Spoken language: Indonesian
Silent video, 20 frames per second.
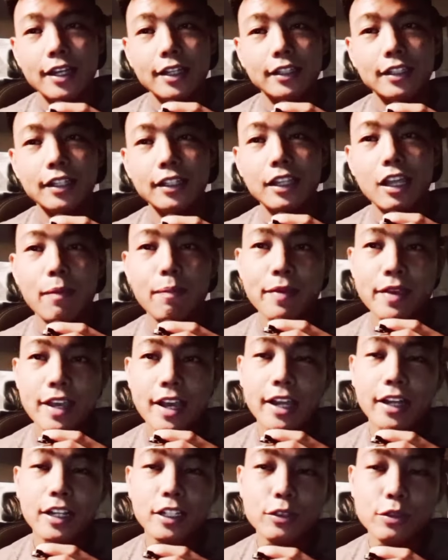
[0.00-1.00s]
tetapi
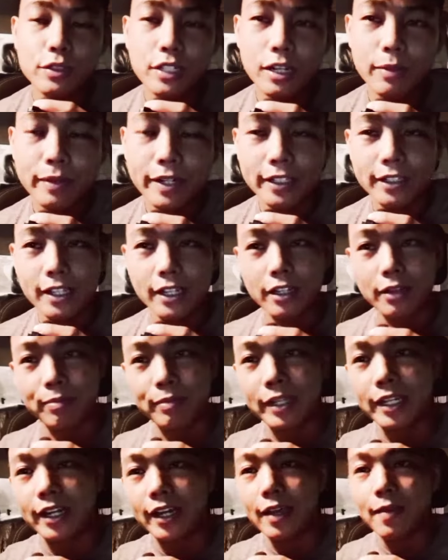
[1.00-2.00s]
ada juga berita
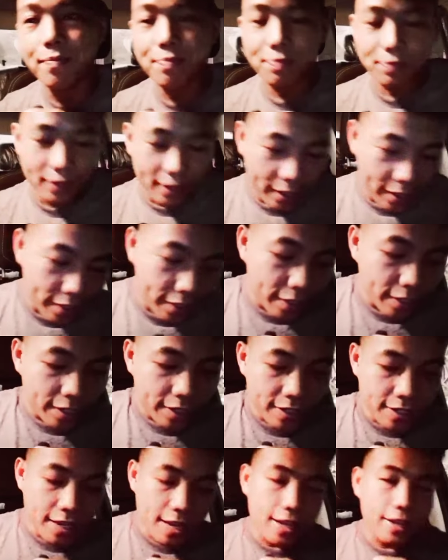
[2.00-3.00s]
gembira
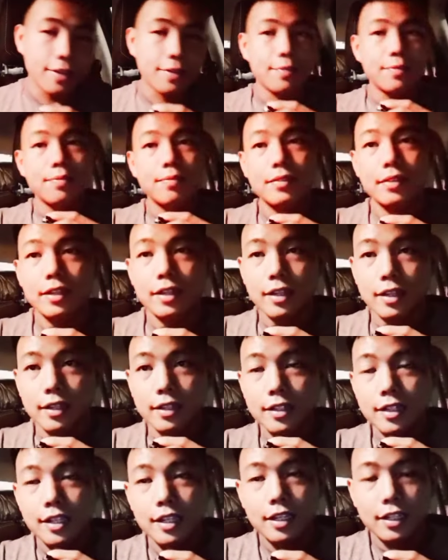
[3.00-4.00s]
yang
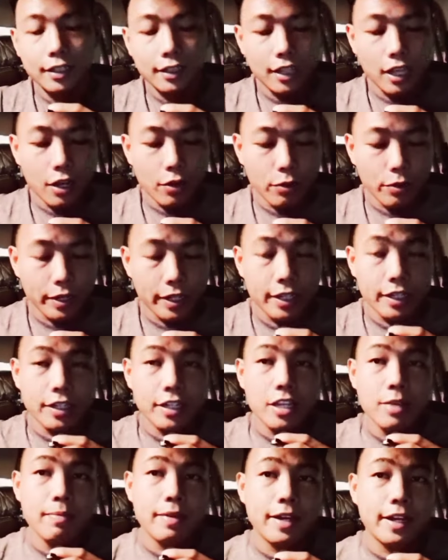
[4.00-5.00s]
diketahui
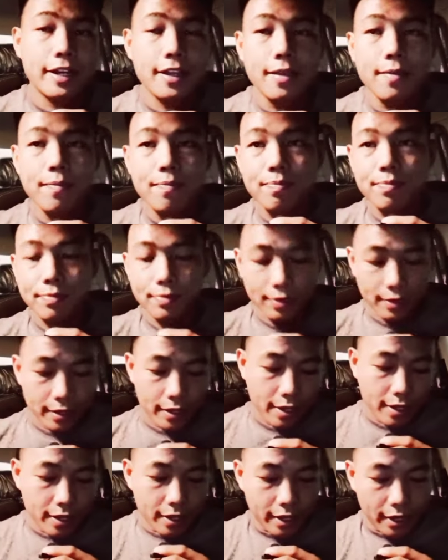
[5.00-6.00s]
di mana
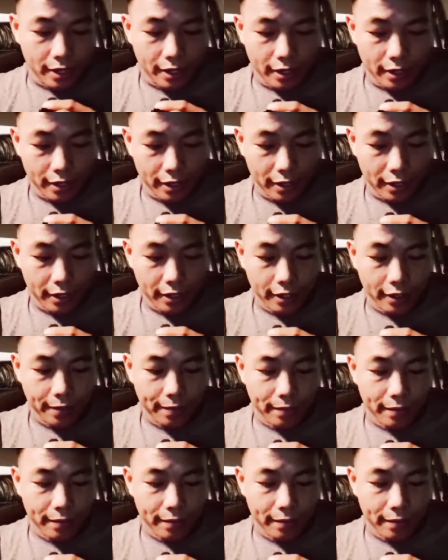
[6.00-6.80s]
uh,